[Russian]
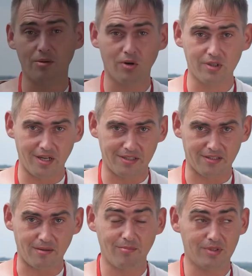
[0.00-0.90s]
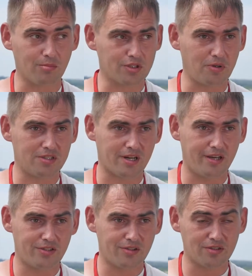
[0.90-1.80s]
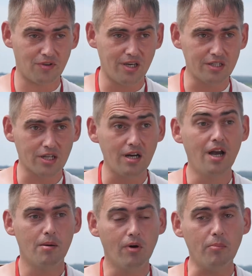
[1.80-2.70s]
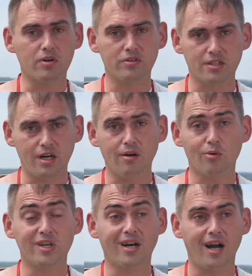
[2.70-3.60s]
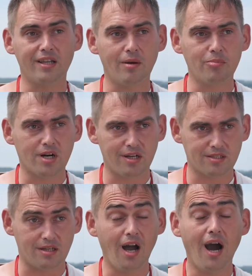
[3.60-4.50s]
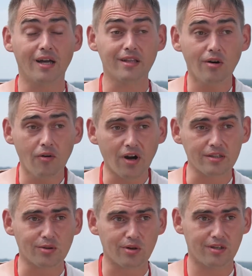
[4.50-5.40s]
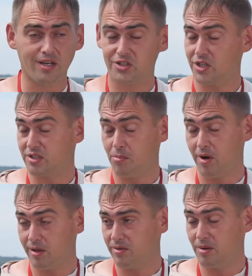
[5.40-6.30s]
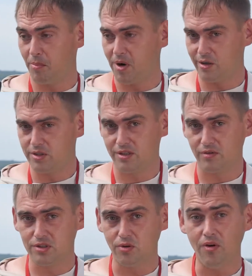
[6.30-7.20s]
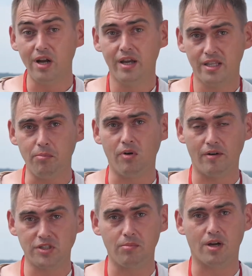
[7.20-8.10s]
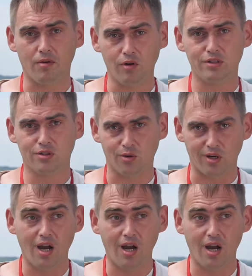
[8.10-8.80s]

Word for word: было найдено потому что при строительстве Свияжска была проведена уникальная операция, аналогов которой, я сейчас не, побоюсь этого слова, не было во всей мировой истории.